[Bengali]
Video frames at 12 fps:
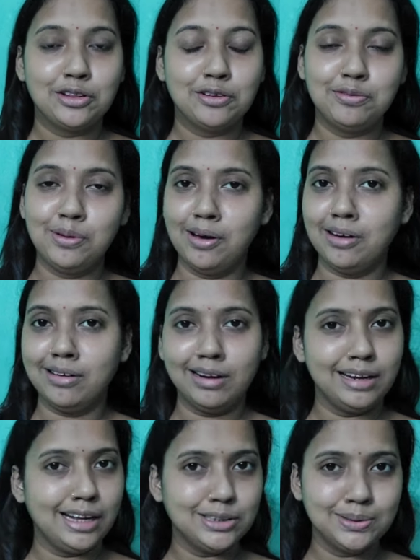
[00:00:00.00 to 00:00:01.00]
তো ব্লগ
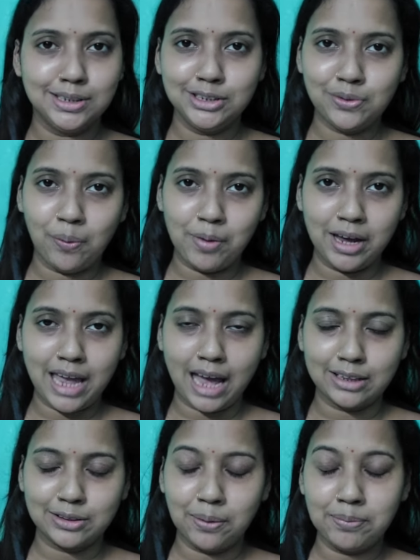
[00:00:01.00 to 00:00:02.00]
করার আর দুদিন সময়
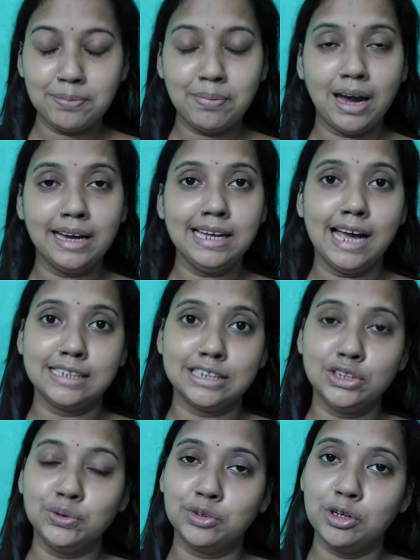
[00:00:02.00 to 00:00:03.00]
একদমই পাইনি
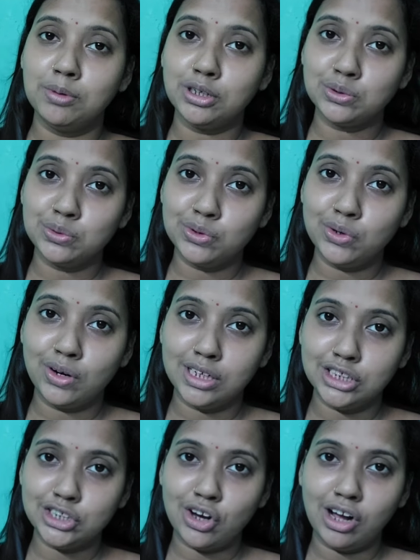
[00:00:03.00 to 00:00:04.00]
আজকে যদিও বা শুরু করেছি